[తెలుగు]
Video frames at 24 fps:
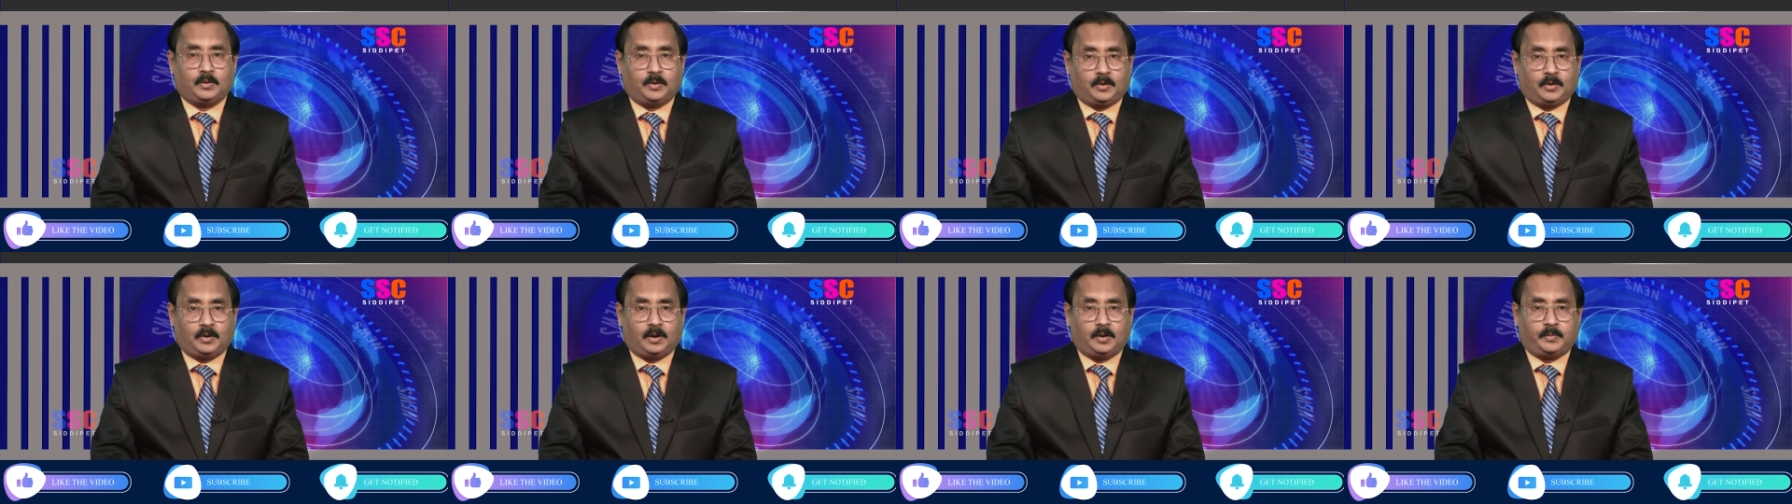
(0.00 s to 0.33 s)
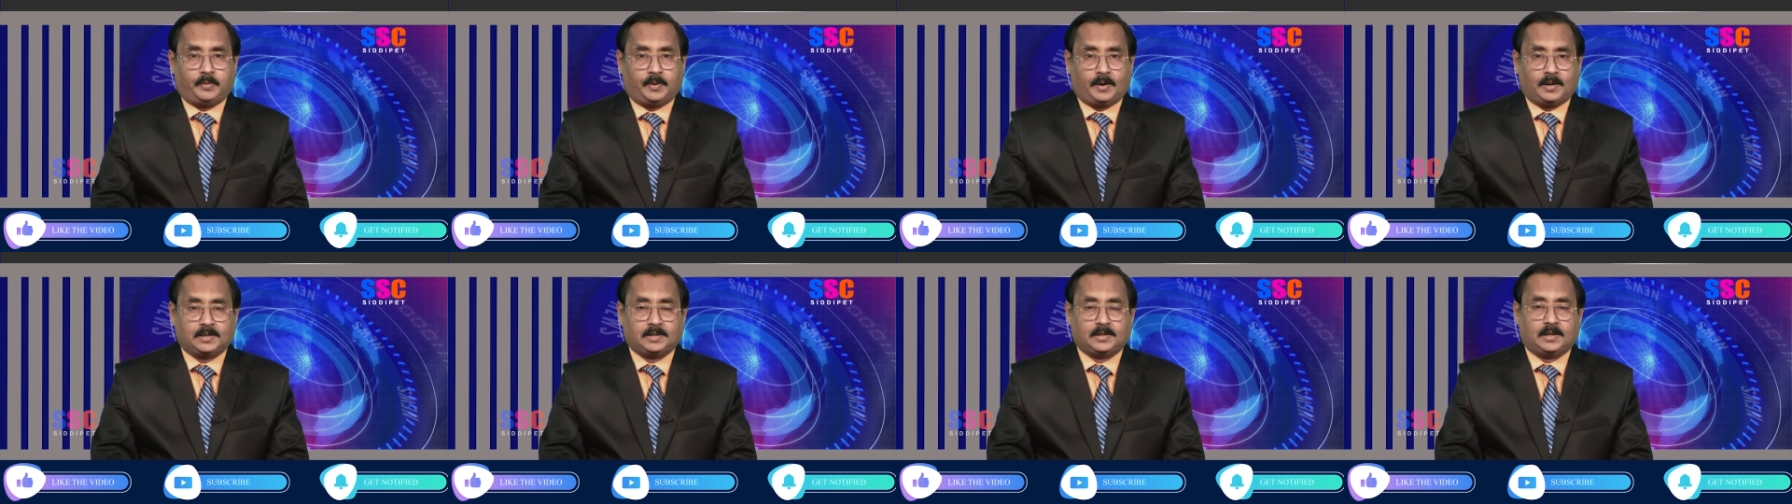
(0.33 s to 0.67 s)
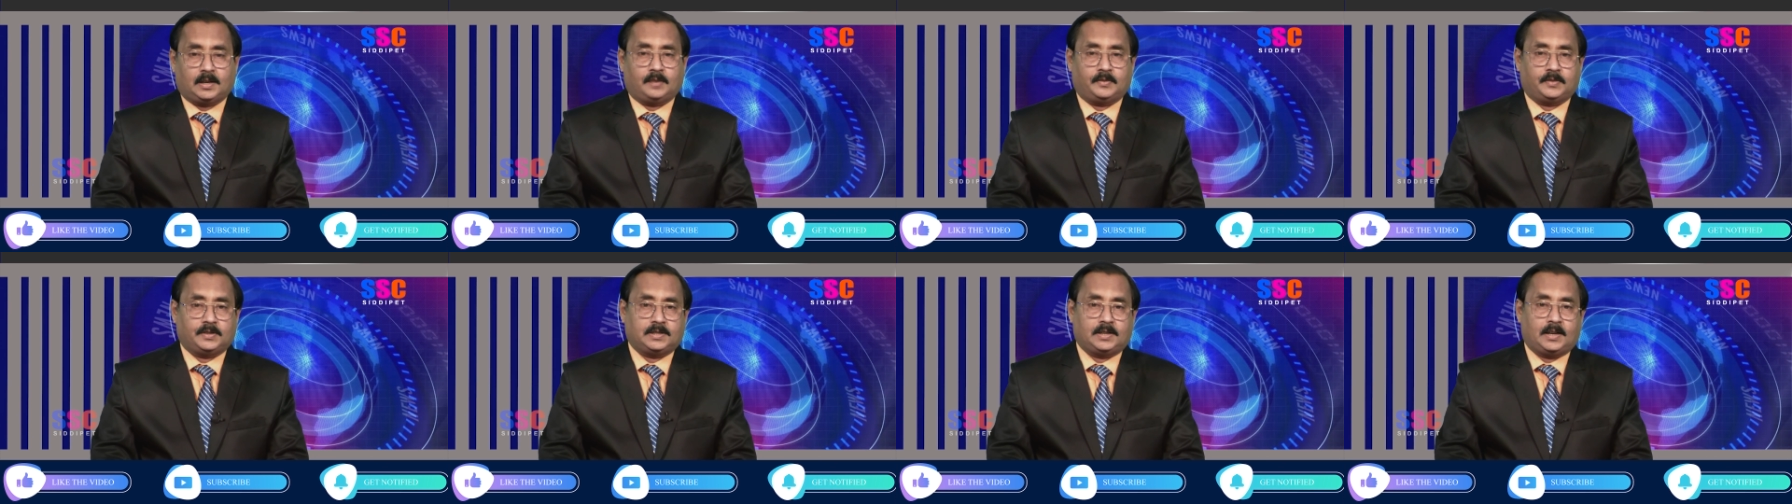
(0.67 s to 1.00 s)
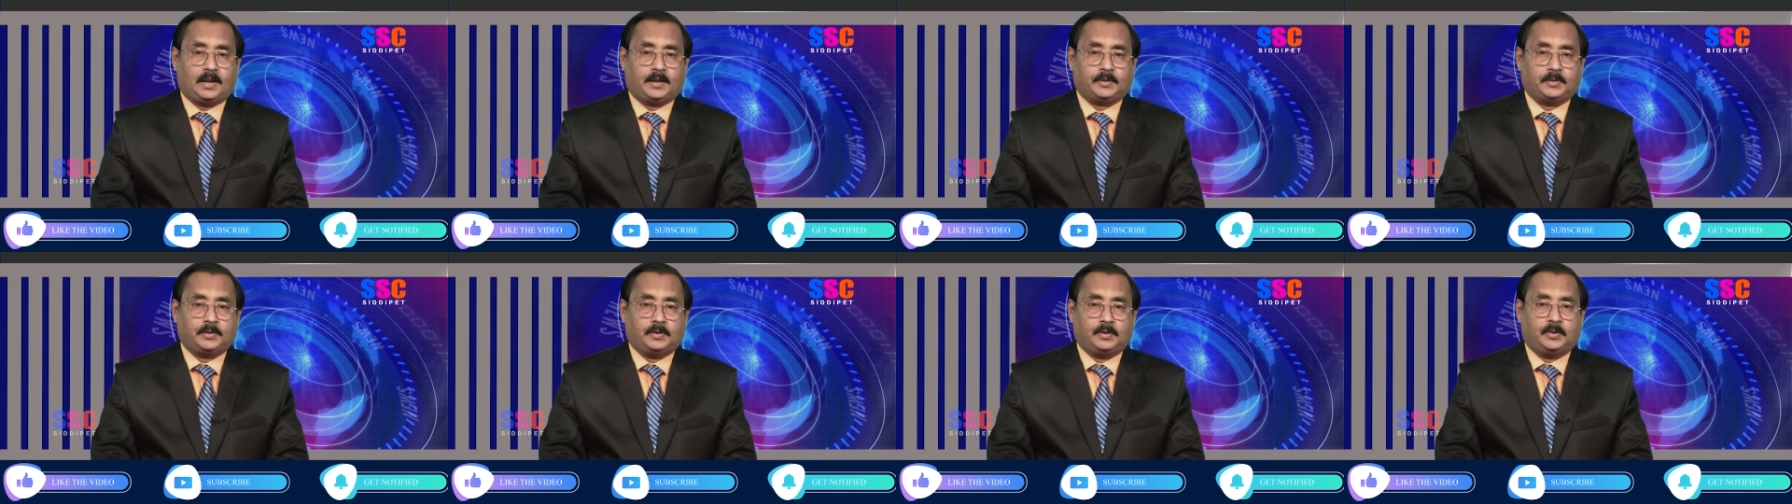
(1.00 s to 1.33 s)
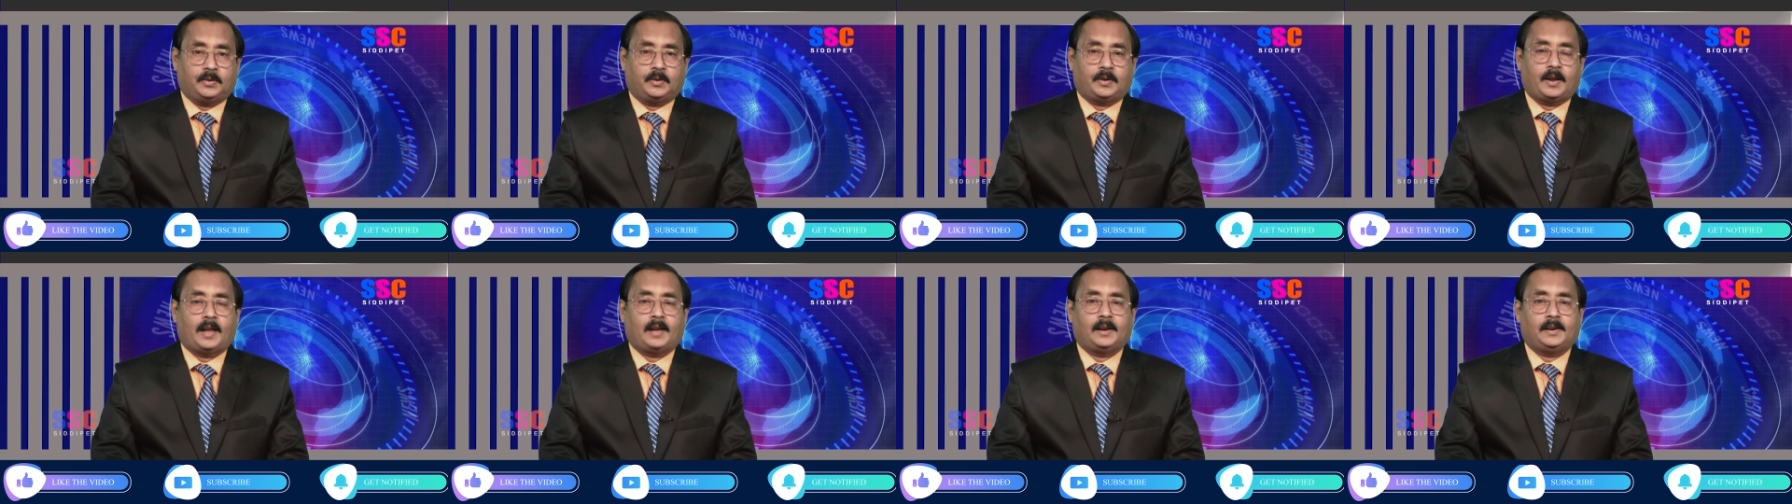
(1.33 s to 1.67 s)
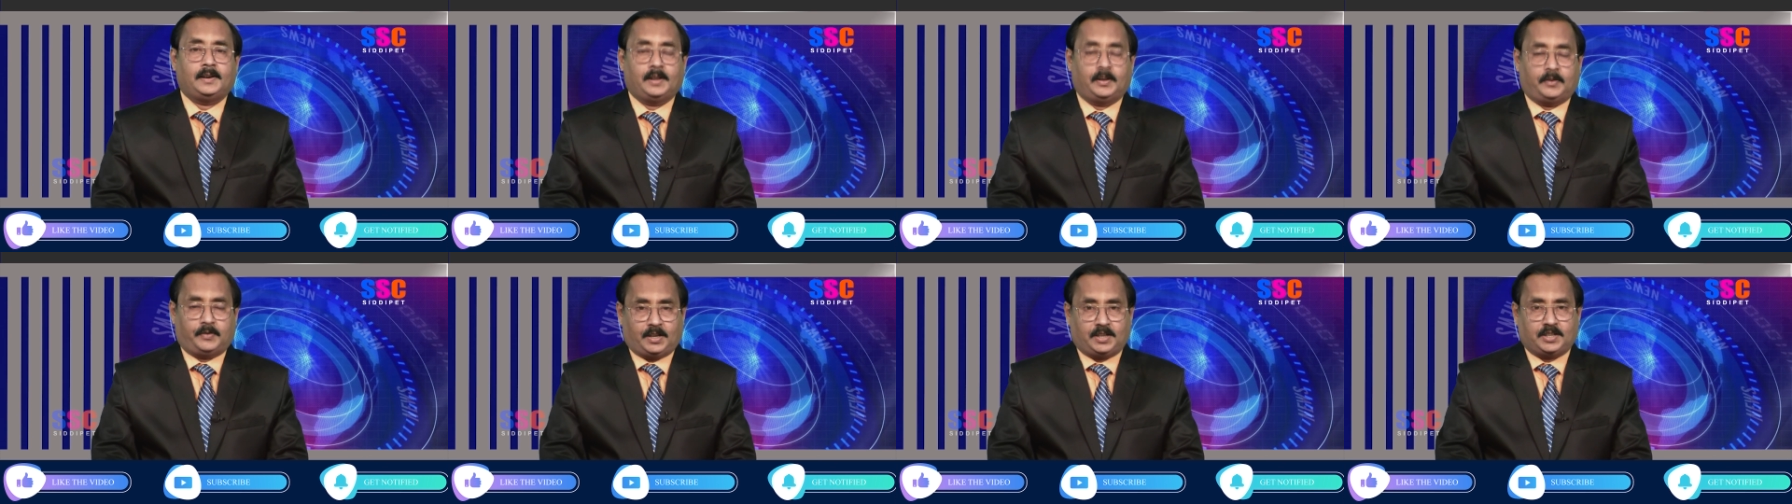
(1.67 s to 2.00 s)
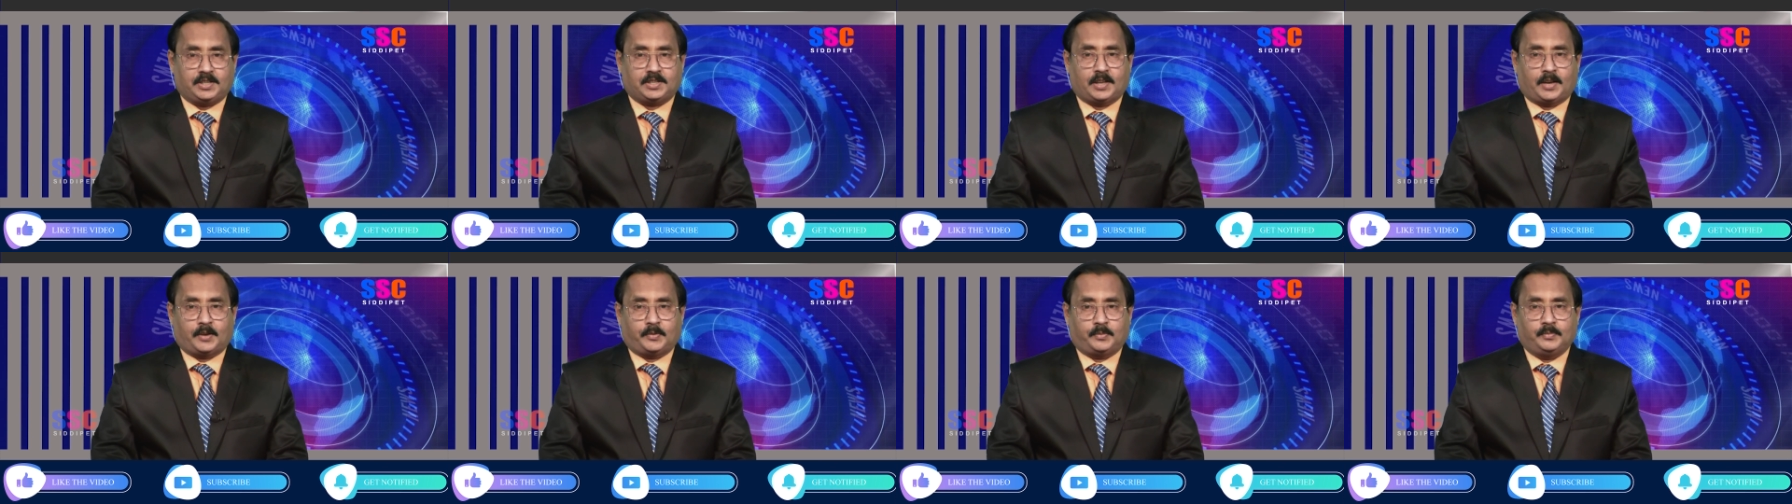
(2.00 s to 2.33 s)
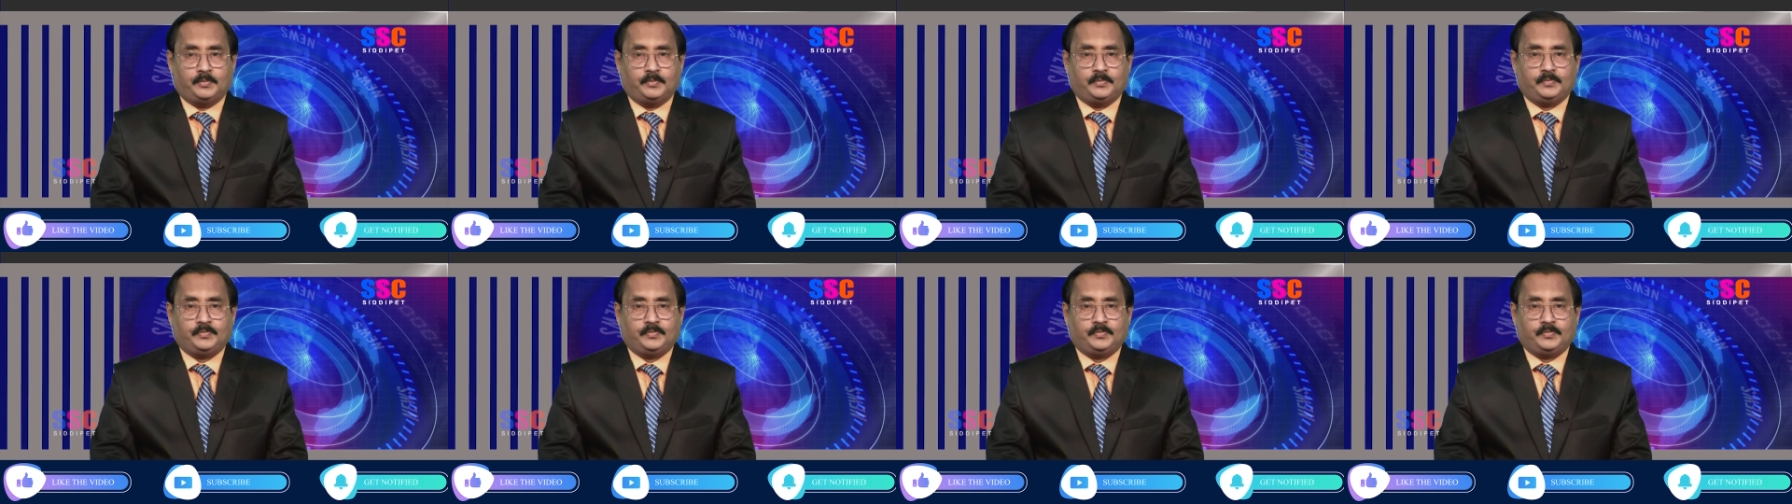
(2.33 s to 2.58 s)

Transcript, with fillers: గురుకుల పాఠశాల విద్యార్థులు ర్యాలీ నిర్వహించారు